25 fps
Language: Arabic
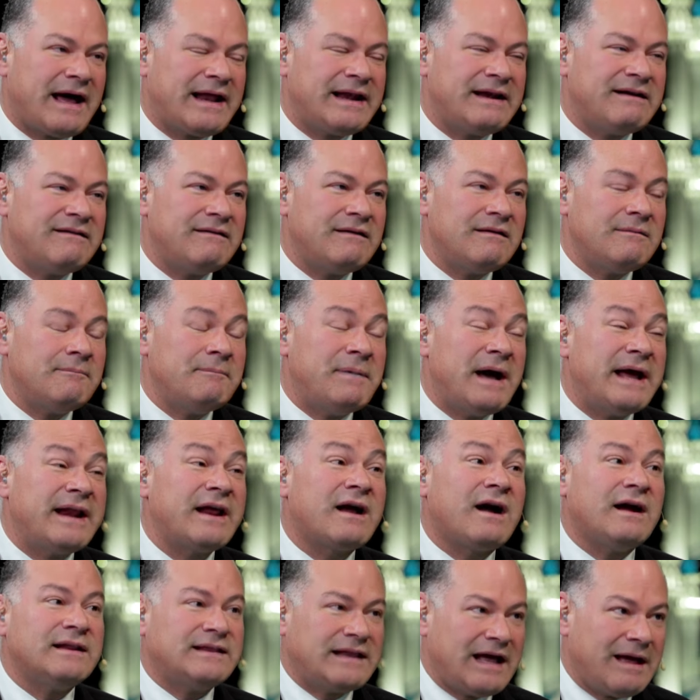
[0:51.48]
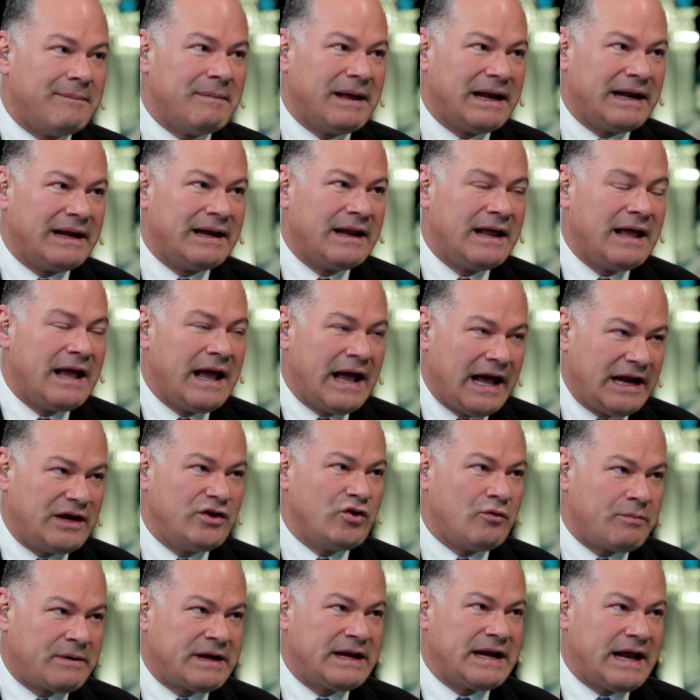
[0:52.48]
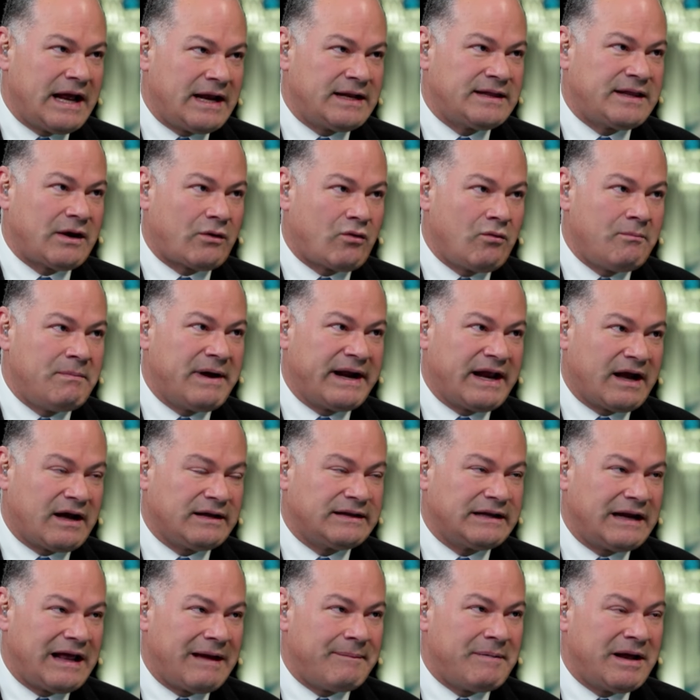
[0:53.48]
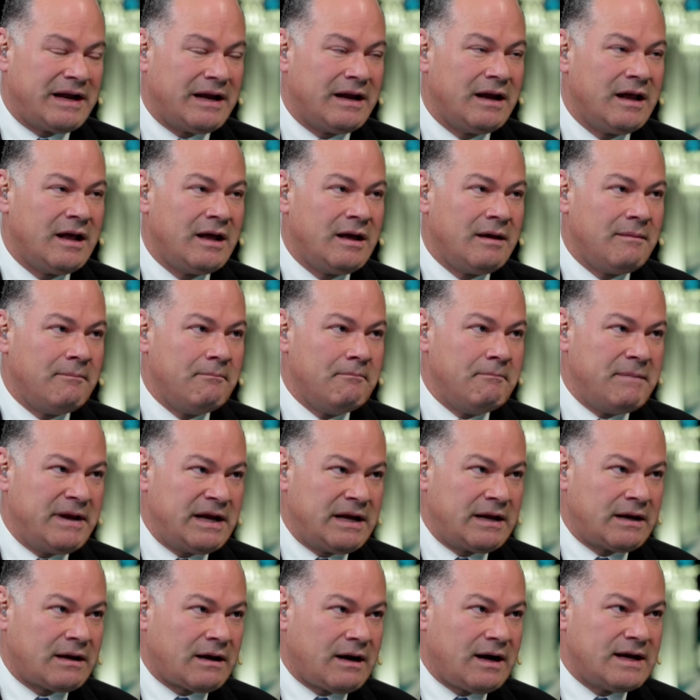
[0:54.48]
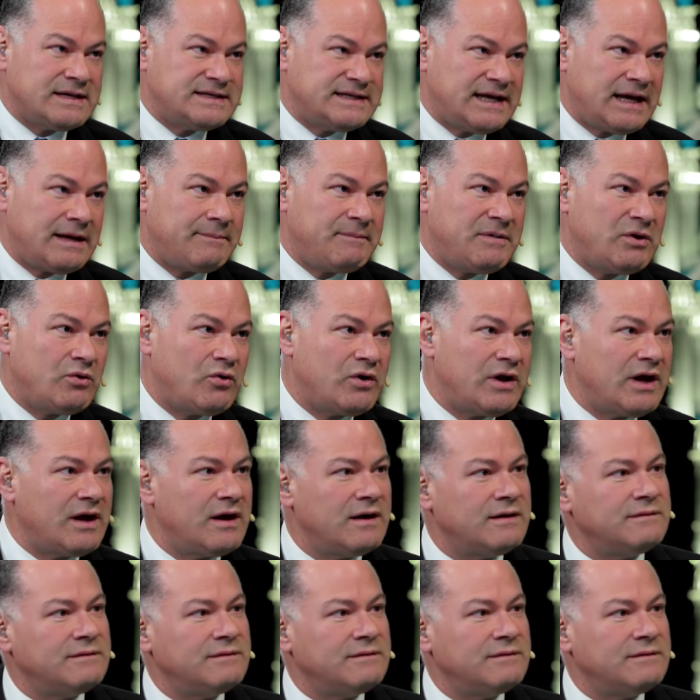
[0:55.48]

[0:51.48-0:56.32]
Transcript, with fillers: عن بارقة أمل هل يمكن أن تكون بارقة الأمل من قازان من هنا؟